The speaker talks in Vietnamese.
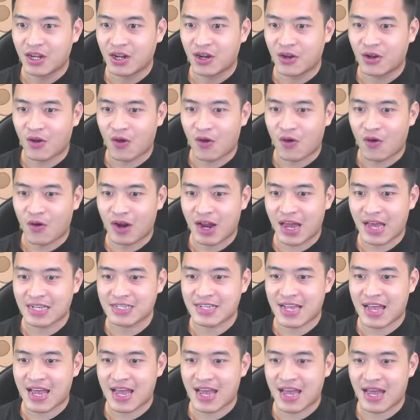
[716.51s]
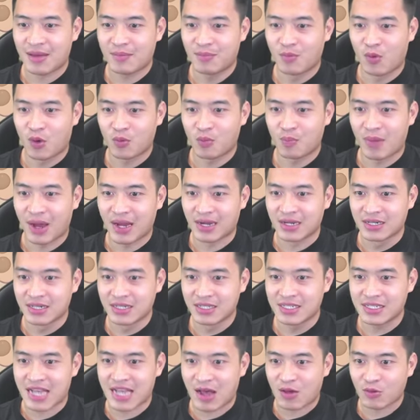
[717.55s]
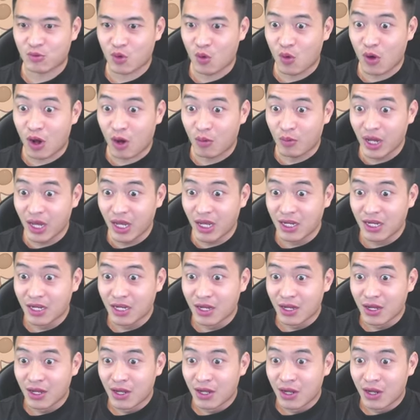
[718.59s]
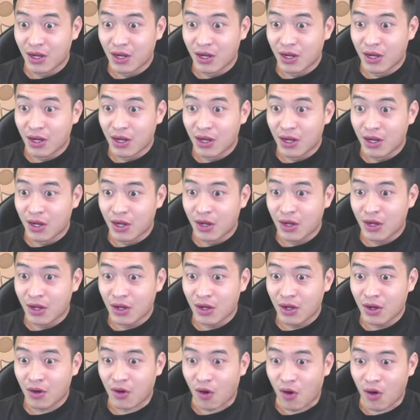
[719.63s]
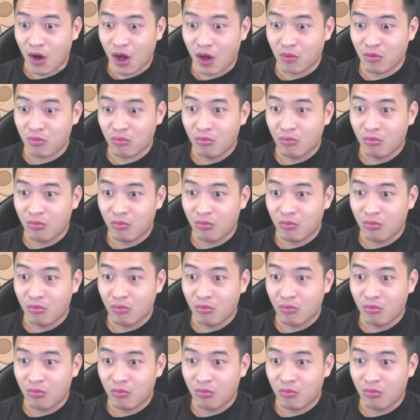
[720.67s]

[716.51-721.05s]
nó lại ra một mảnh nữa thì sao? Tung không đi. Có không?